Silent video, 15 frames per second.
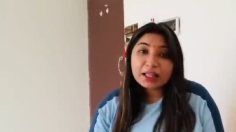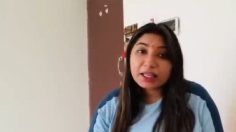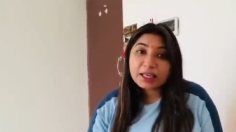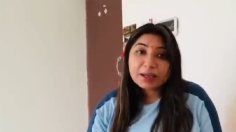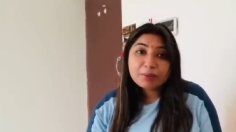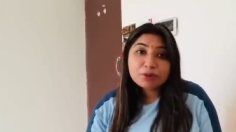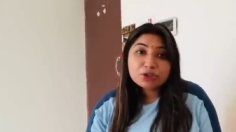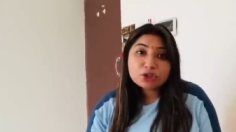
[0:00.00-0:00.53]

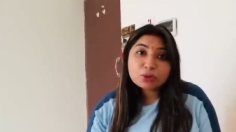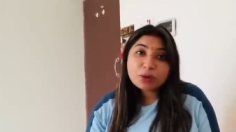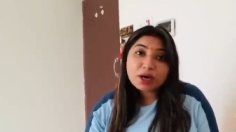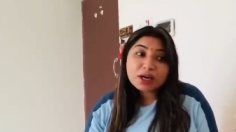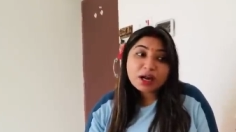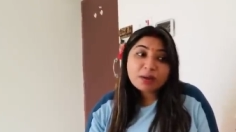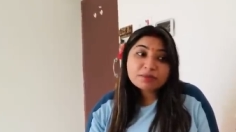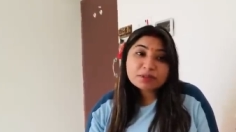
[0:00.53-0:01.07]
देंगे मुझे तो मैं
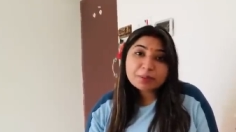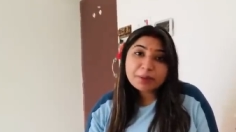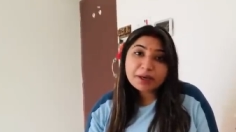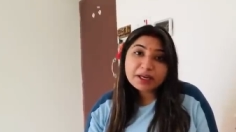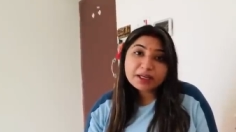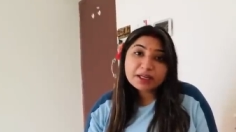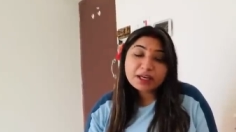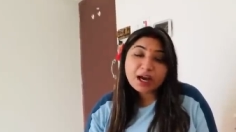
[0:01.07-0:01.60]
आराम से
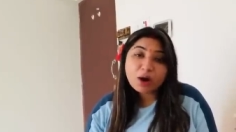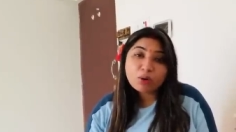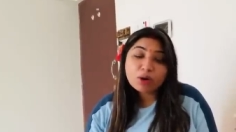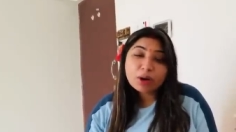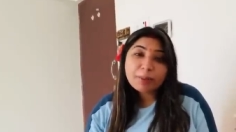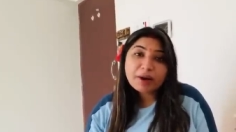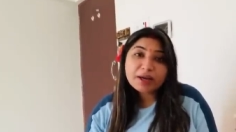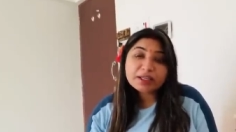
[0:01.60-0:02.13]
पेडिग्री खाऊंगा
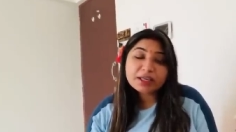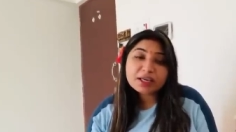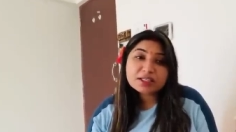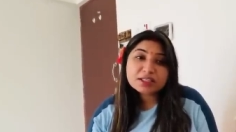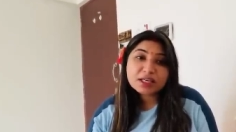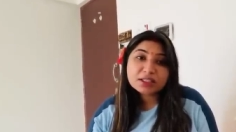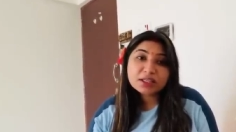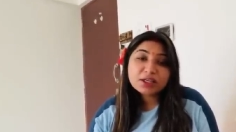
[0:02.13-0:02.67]
बैठ के
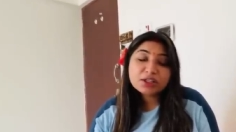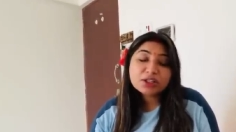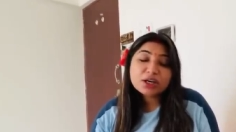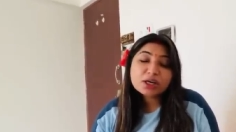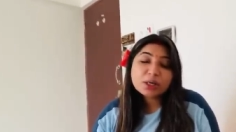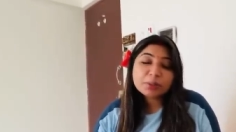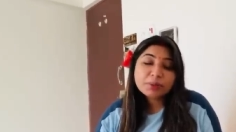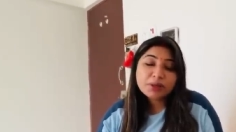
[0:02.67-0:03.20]
इसके अंदर इतना
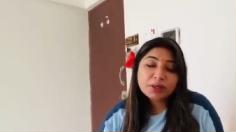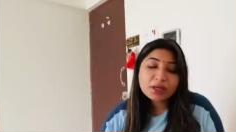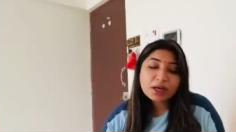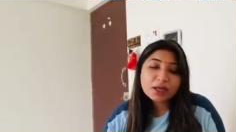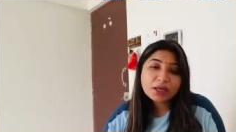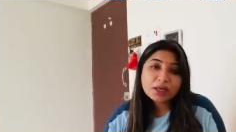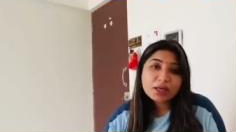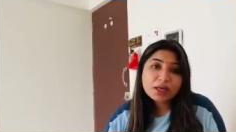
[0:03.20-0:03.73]
कमीना
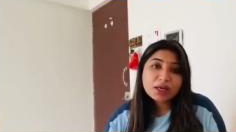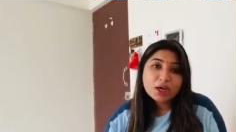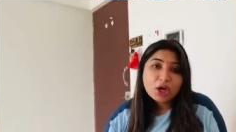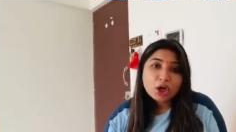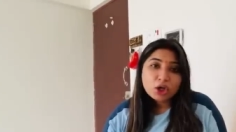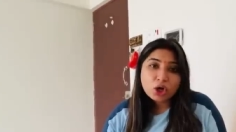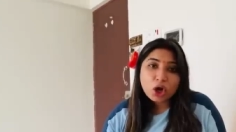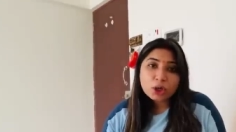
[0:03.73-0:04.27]
है ना ये
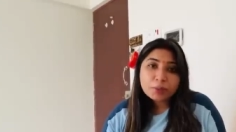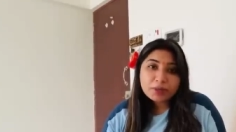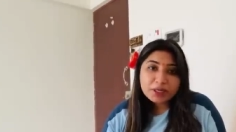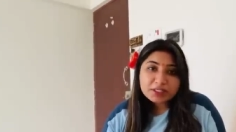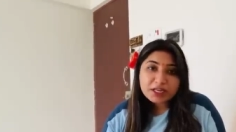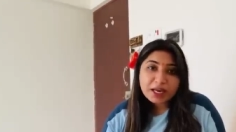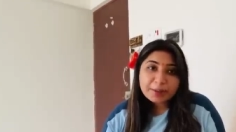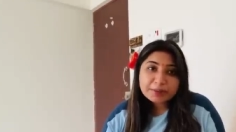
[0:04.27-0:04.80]
नॉर्मली
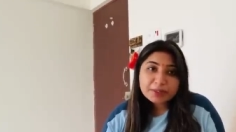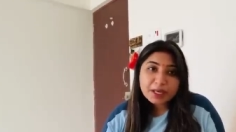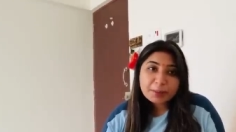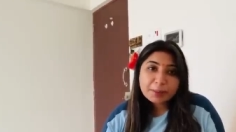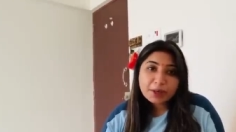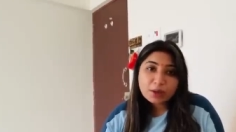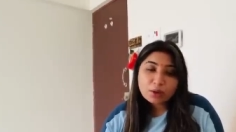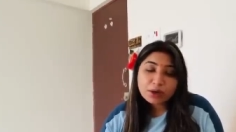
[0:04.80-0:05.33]
साइड
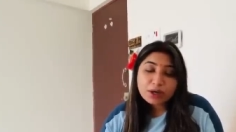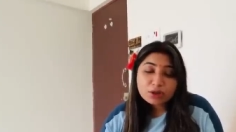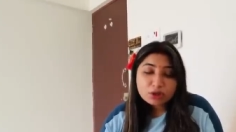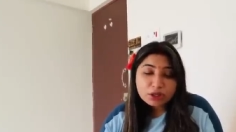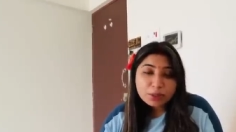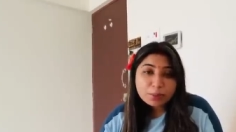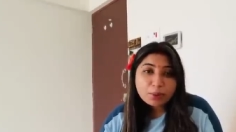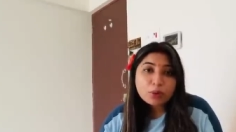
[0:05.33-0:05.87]
साइड करोगे ना तो
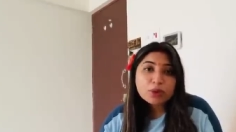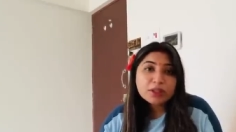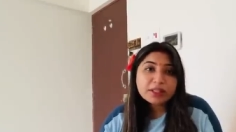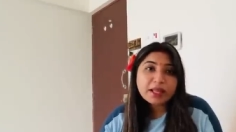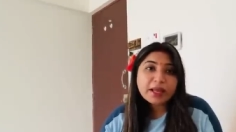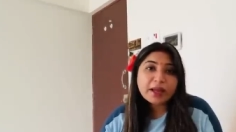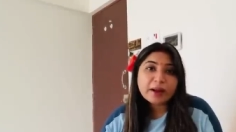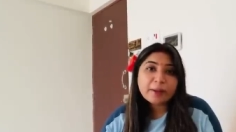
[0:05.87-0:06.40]
ये
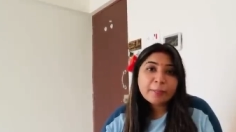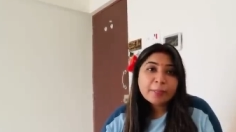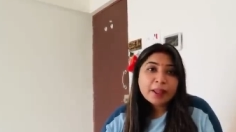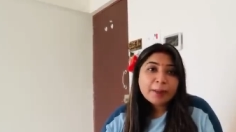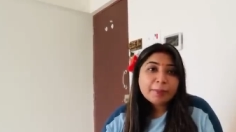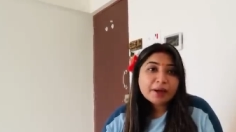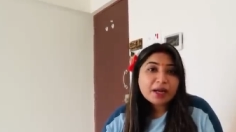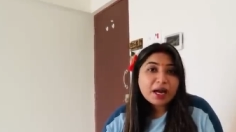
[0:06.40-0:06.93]
बोलता है
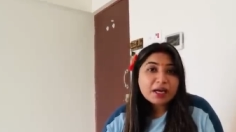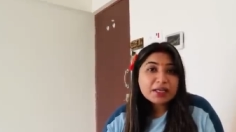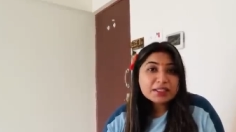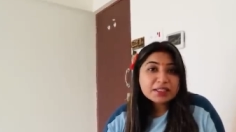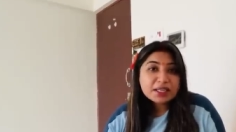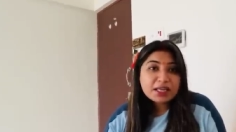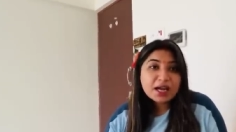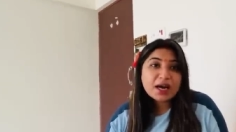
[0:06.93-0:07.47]
पर आज
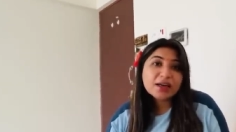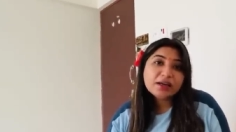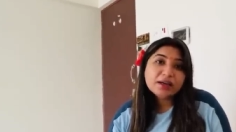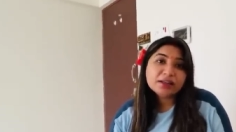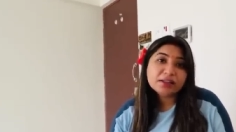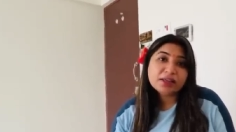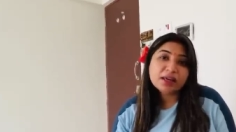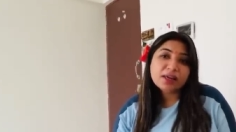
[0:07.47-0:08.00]
इसने ये
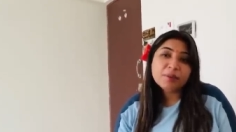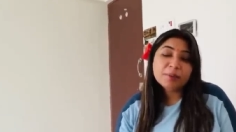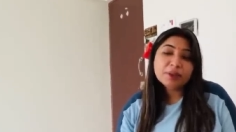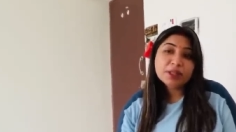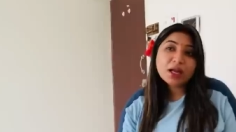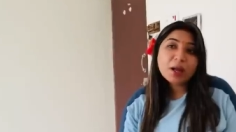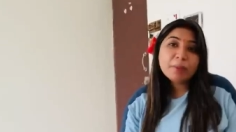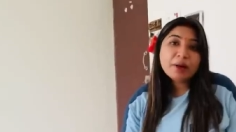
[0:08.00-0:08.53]
हरकत की
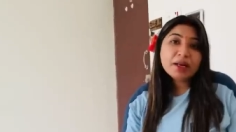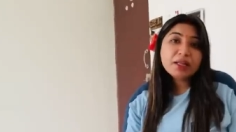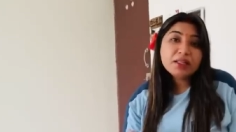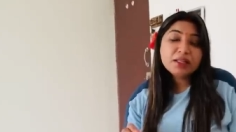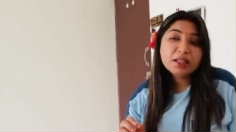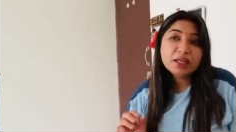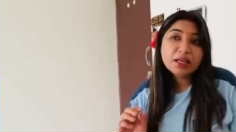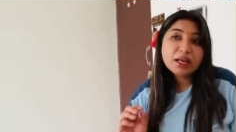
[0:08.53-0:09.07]
मतलब हमारे
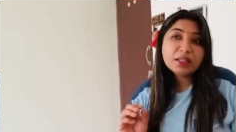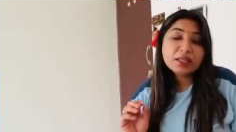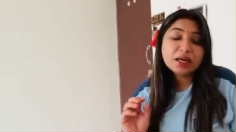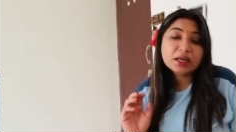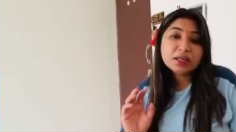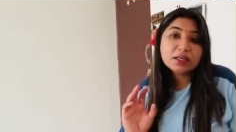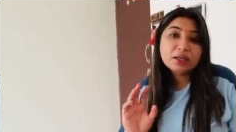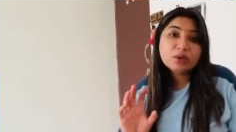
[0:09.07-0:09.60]
दिल के
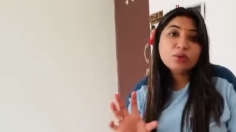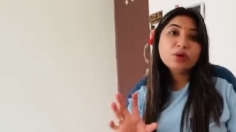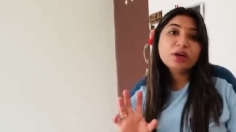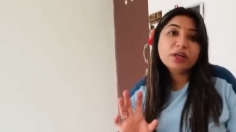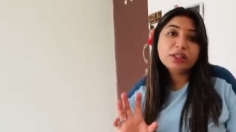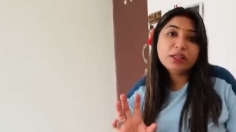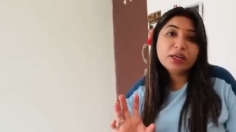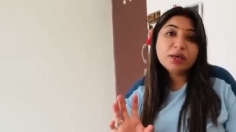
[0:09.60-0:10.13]
धड़कने रुक
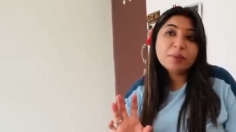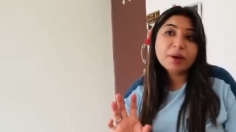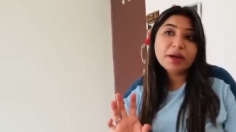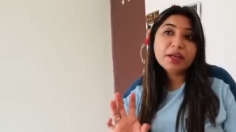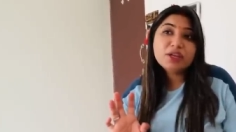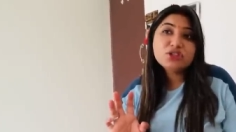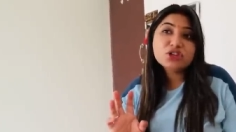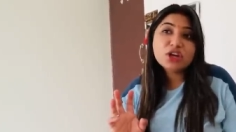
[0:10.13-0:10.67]
गई थी कि
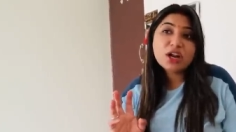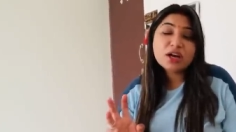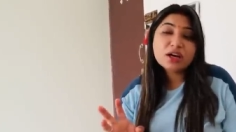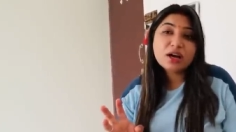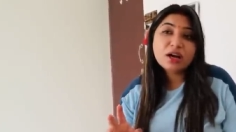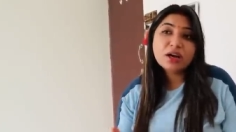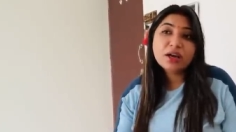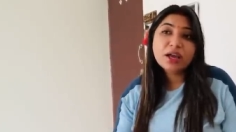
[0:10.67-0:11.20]
भाई चला
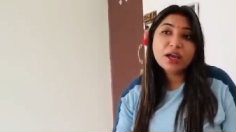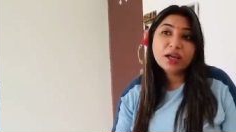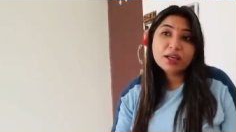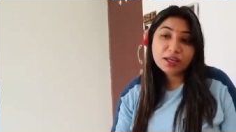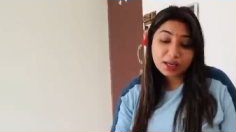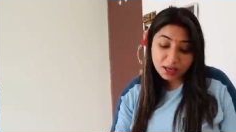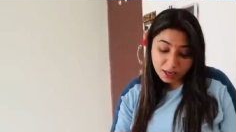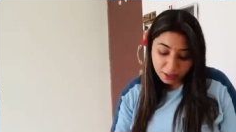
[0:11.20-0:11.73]
कहाँ गया
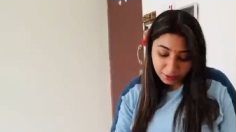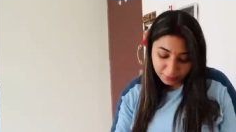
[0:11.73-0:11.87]
ये